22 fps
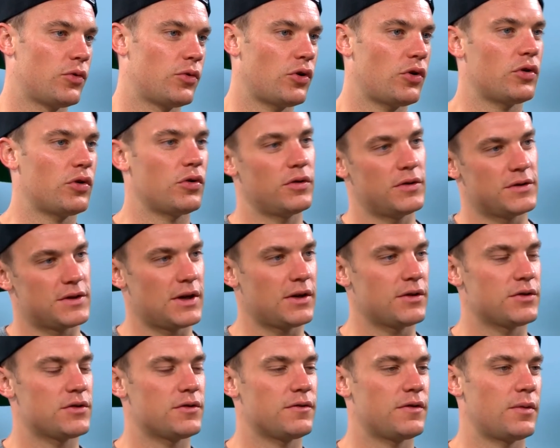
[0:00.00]
um noch
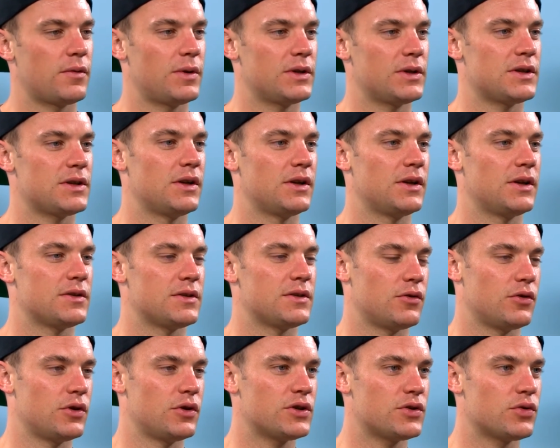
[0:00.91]
Sachen zu verbessern, die jetzt
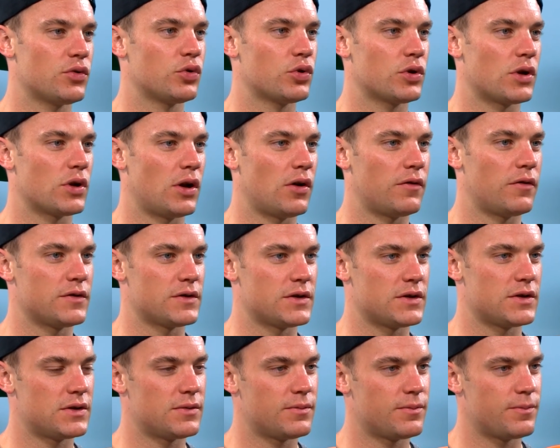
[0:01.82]
noch nicht so gut gelaufen
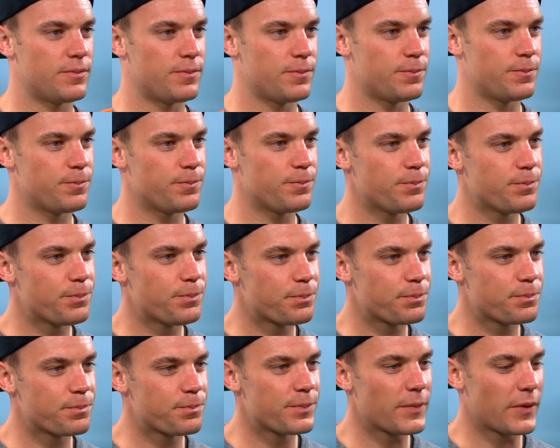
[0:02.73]
sind. Alles klar,
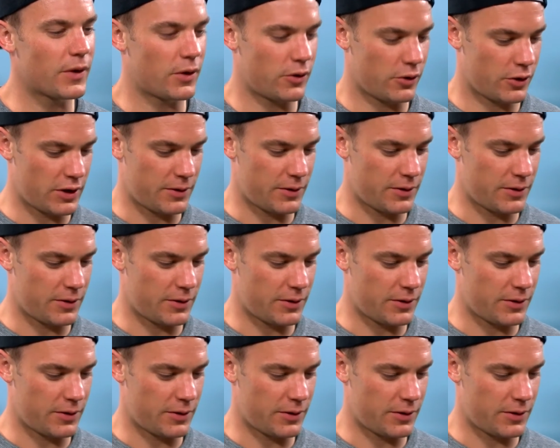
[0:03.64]
vielen Dank.